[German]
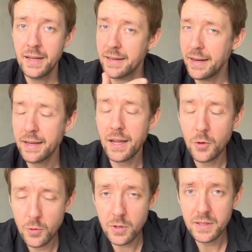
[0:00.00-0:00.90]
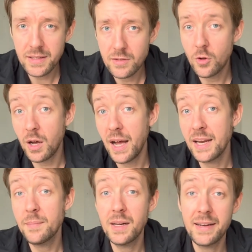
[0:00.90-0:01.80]
dann erhöht dies noch
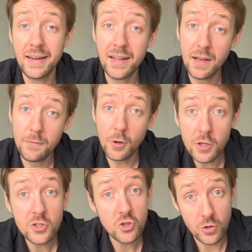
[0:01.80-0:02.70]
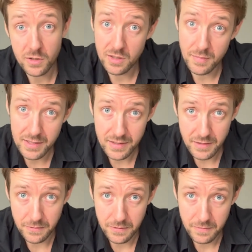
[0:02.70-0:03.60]
einmal deine Erfolgschancen
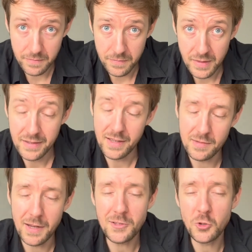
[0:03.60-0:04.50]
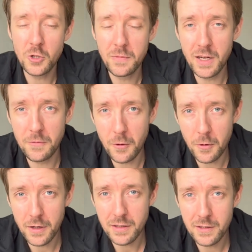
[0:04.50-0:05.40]
massiv. Das war's auch schon wieder für
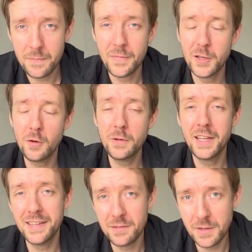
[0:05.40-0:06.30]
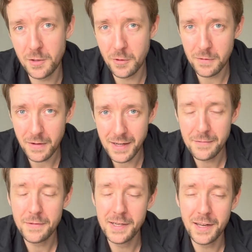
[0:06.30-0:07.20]
heute. Ich hoffe, dir hat das Video
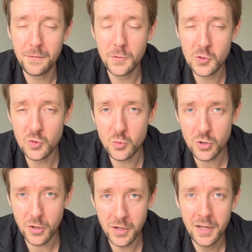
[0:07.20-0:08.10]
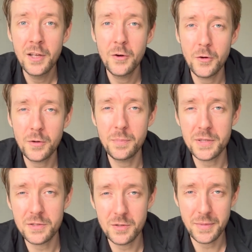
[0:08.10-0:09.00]
gefallen. Vielen Dank fürs Zuschauen und bis zum